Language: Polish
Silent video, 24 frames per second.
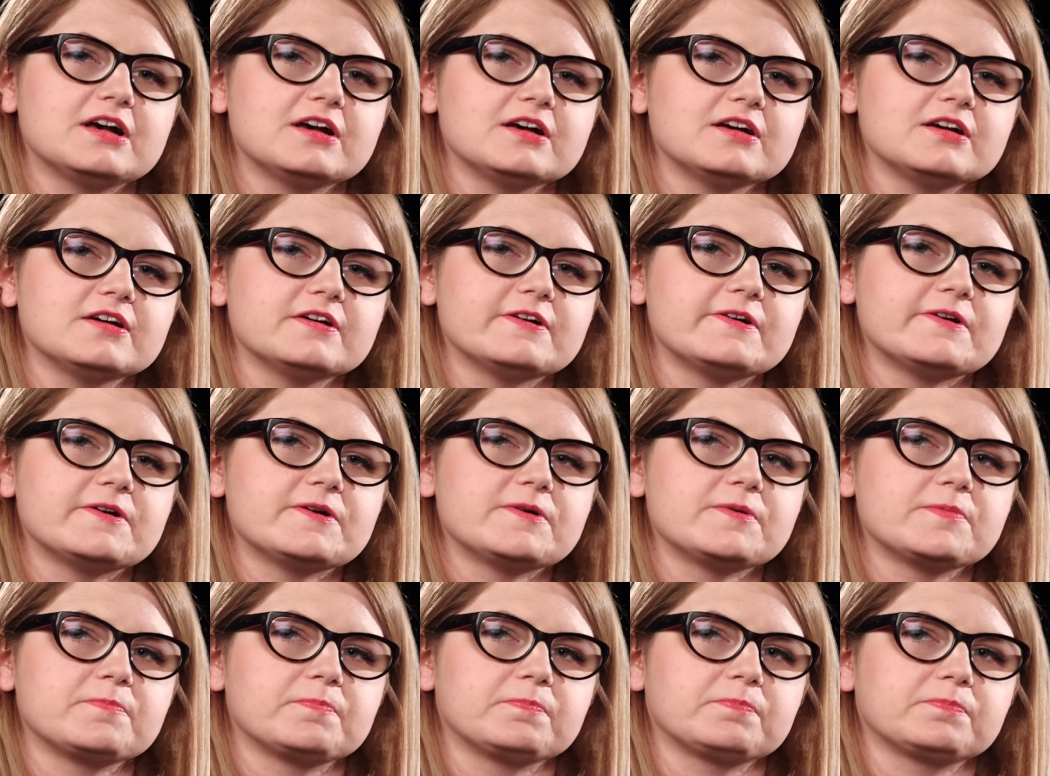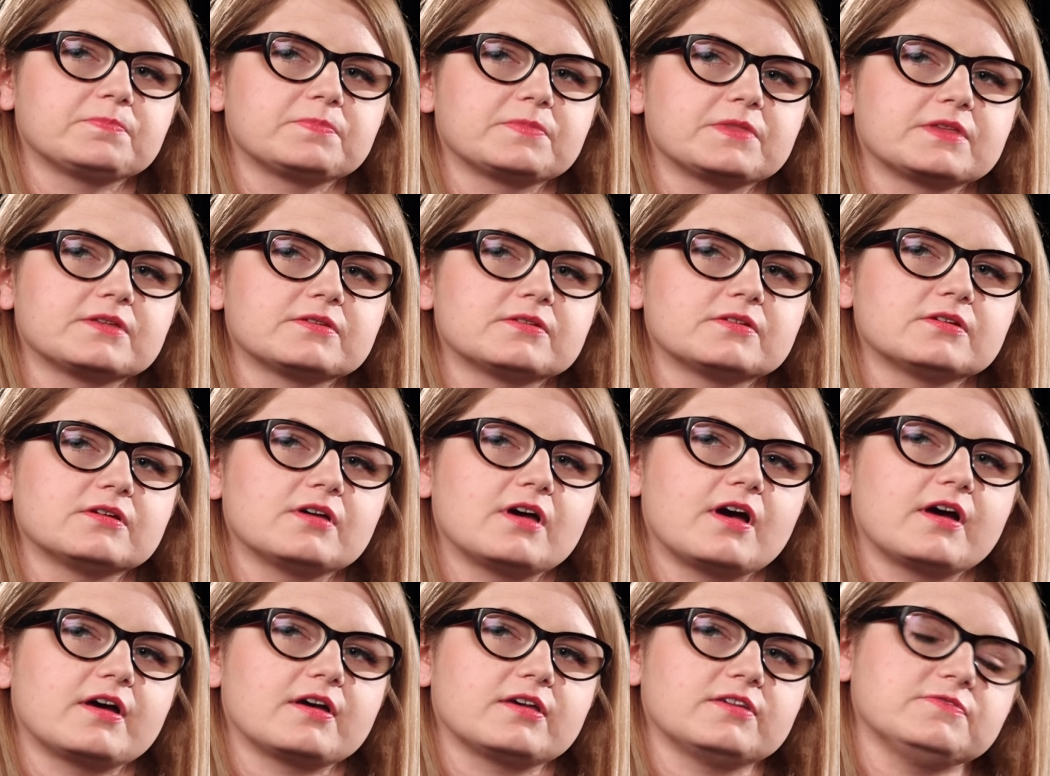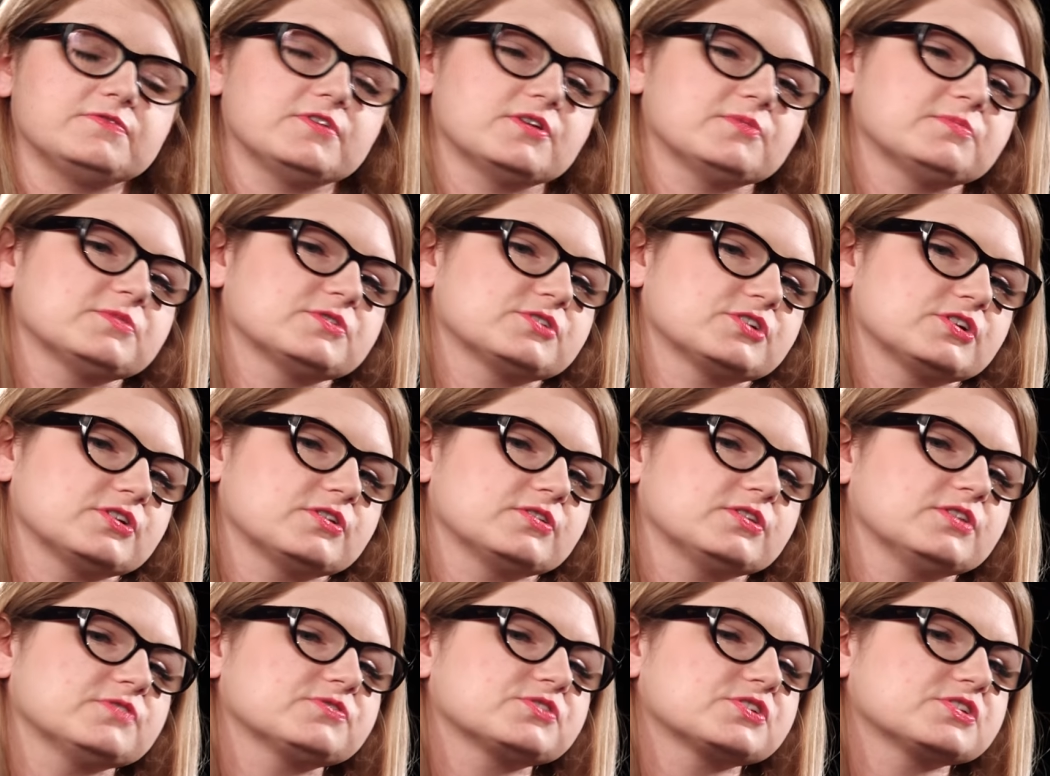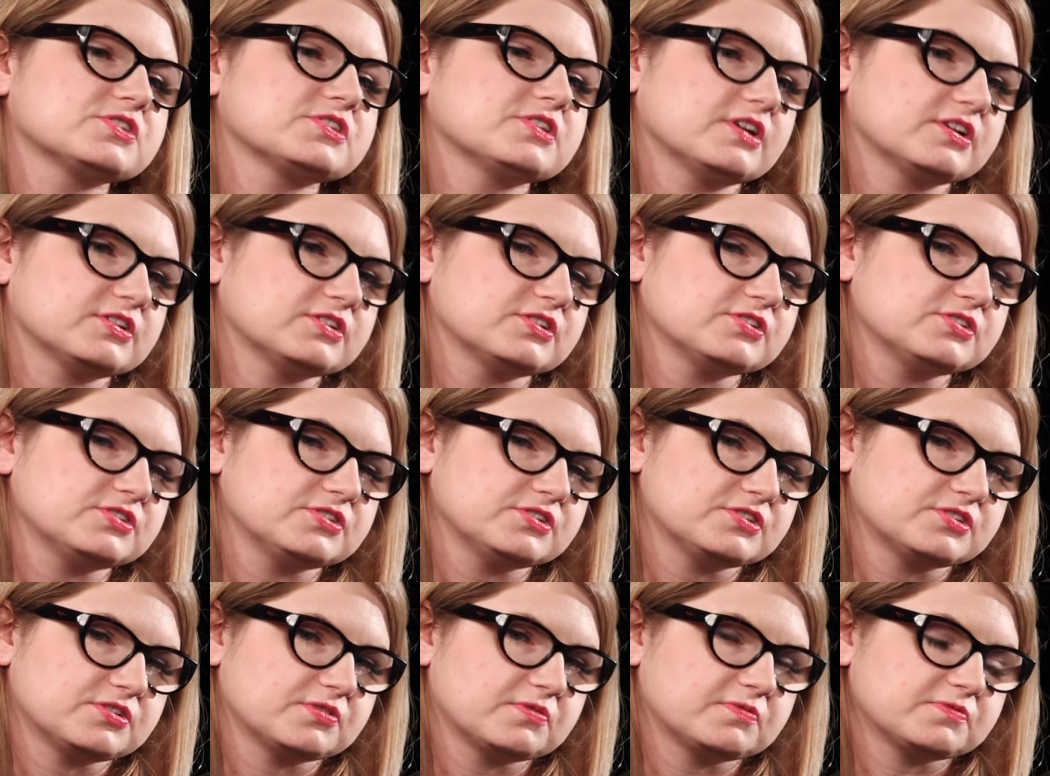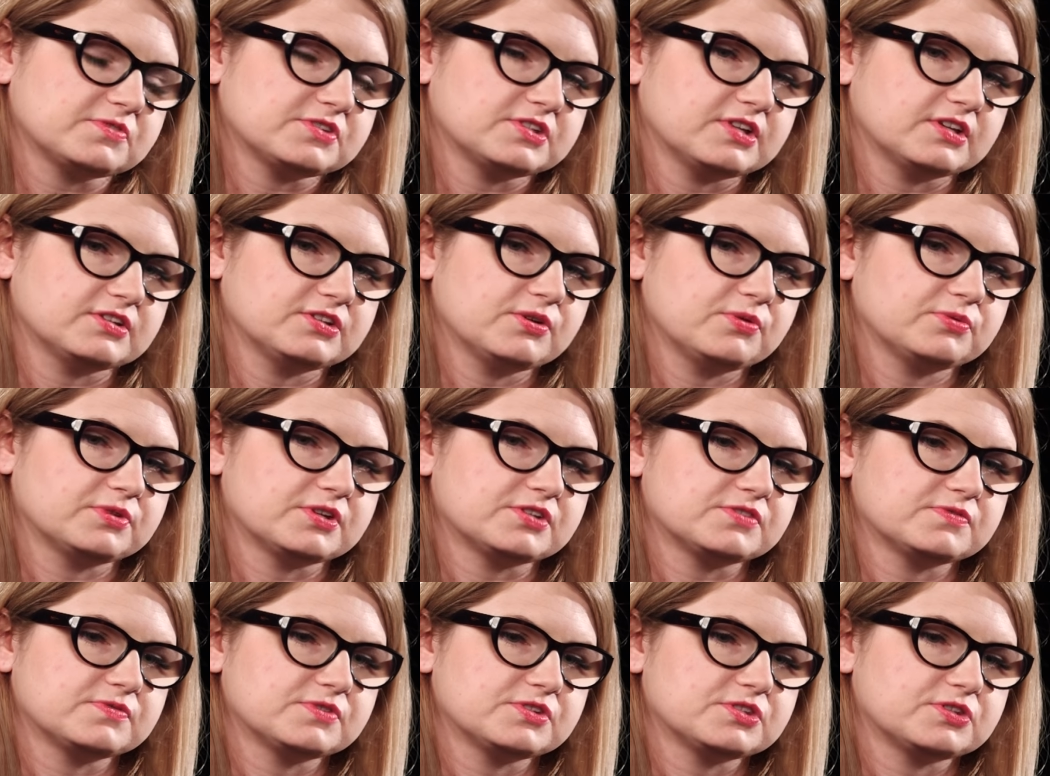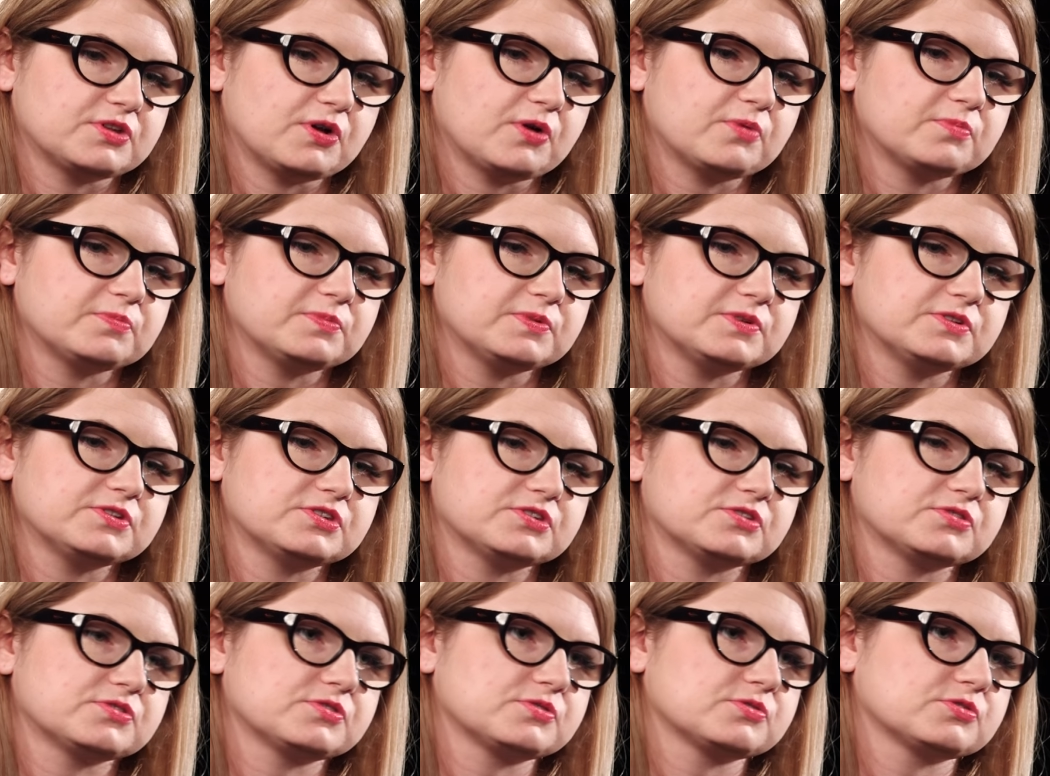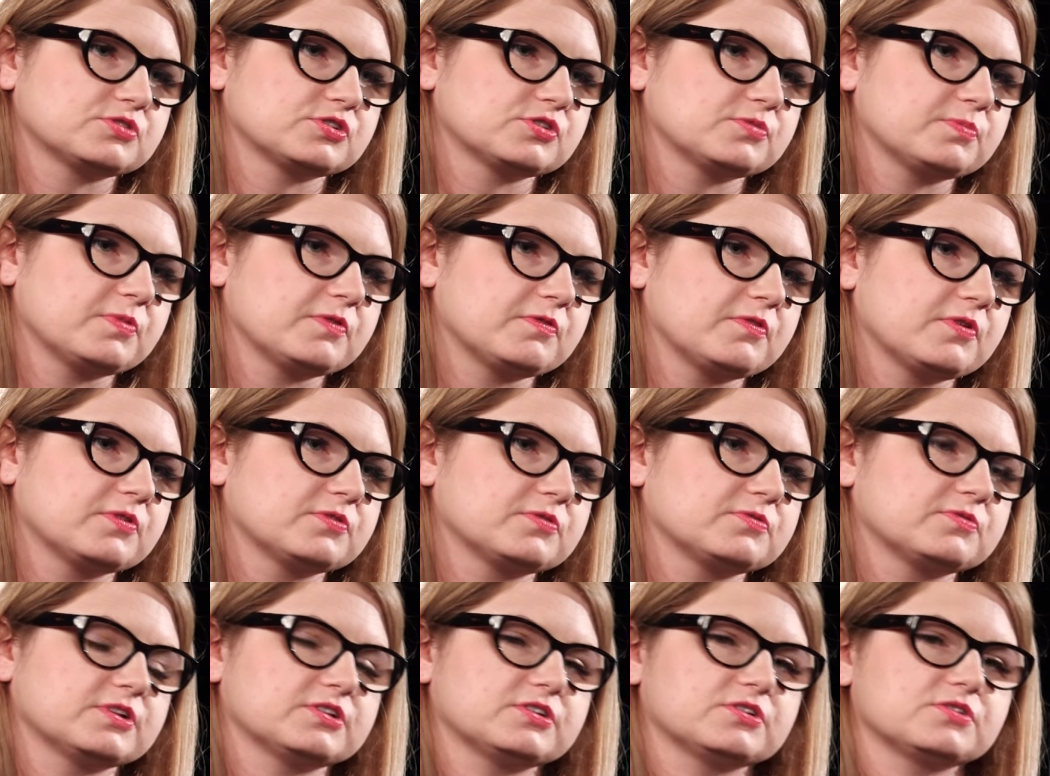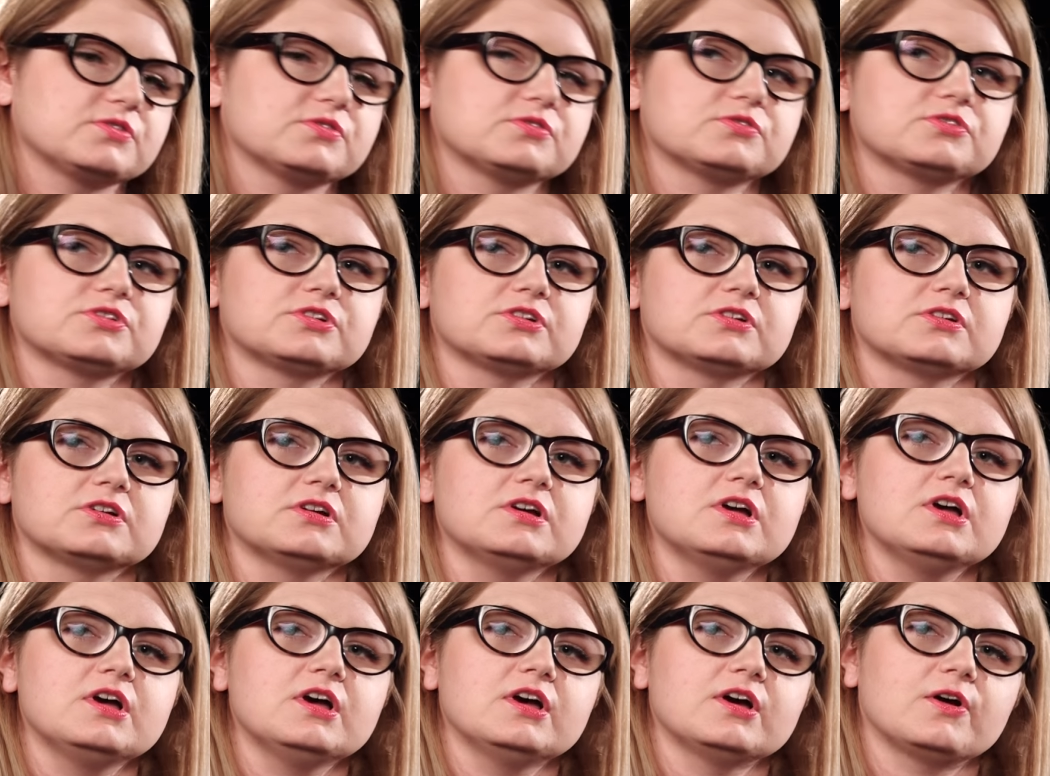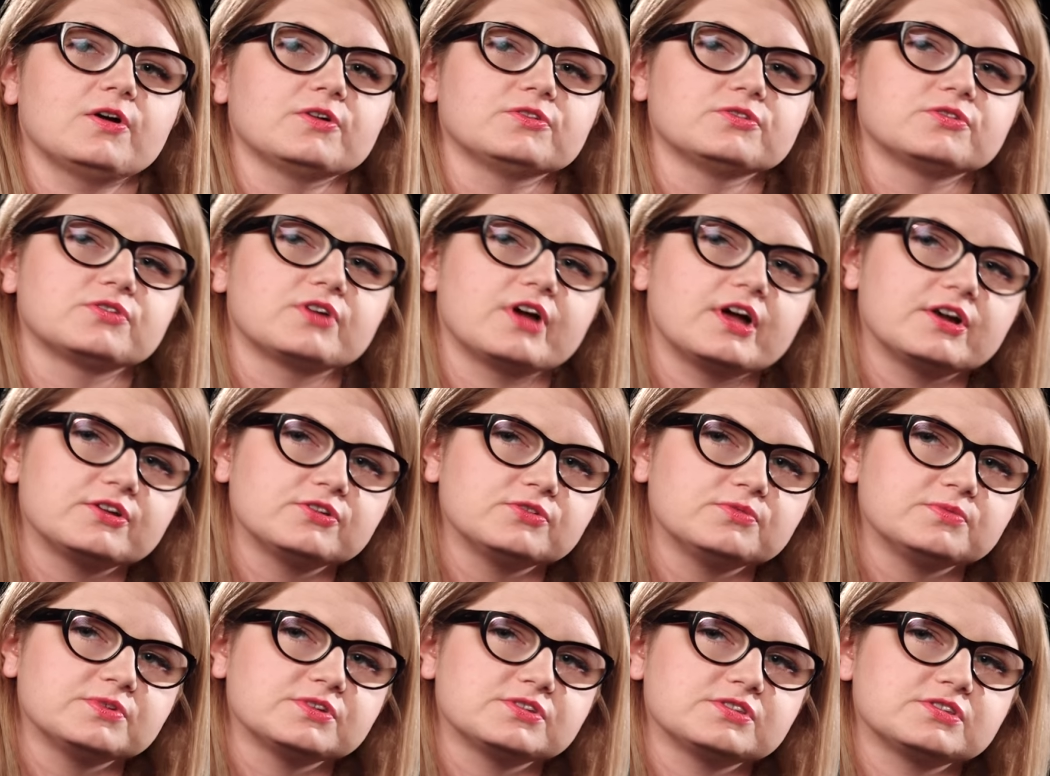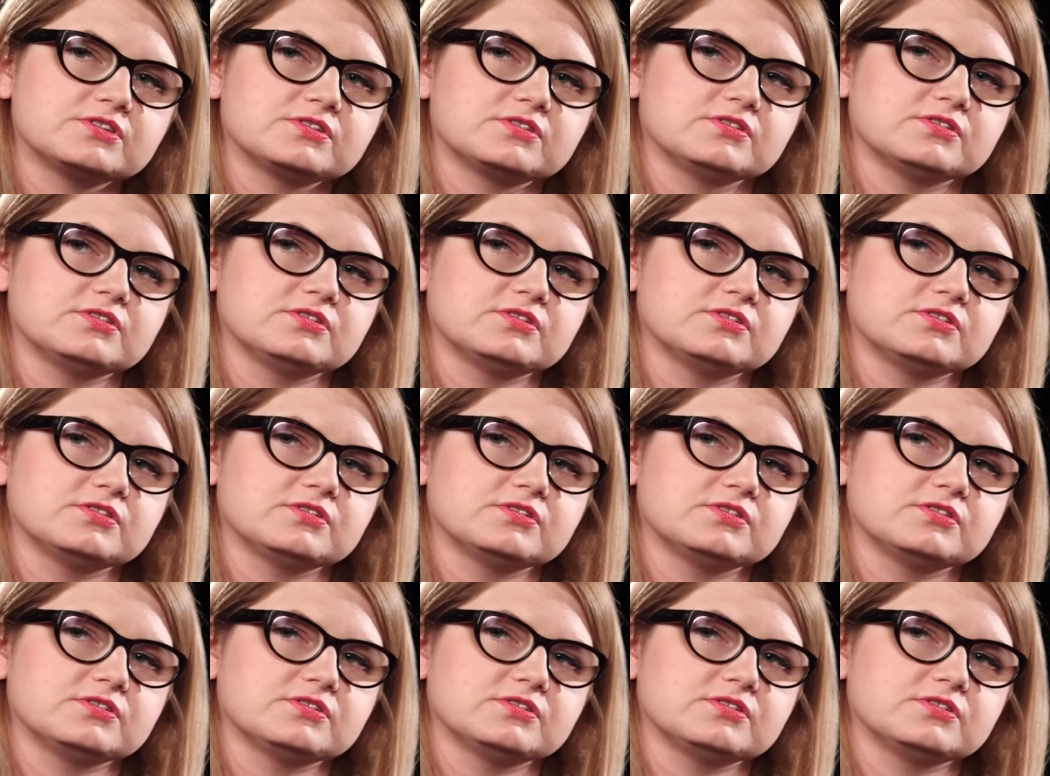E, mm, I wiemy, że nie wszyscy artyści są w stanie u nas wystąpić z różnych powodów, dlatego że honorarium jest